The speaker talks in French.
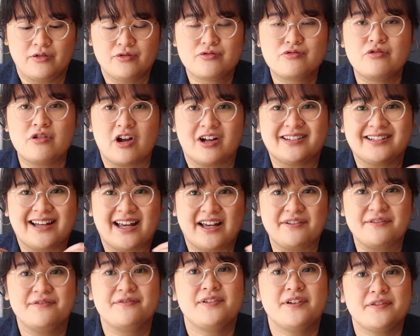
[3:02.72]
une couleur
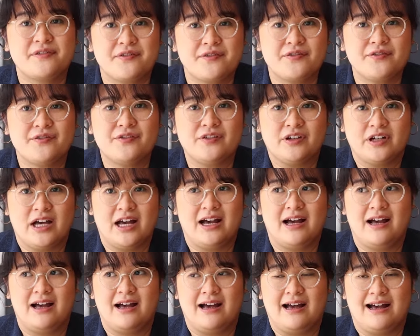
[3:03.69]
très vif
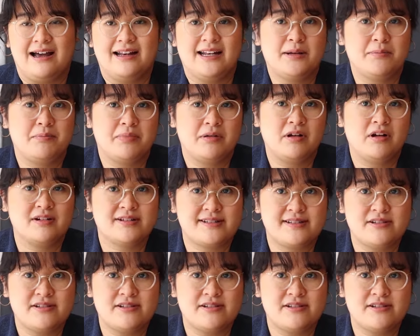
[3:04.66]
à, les plats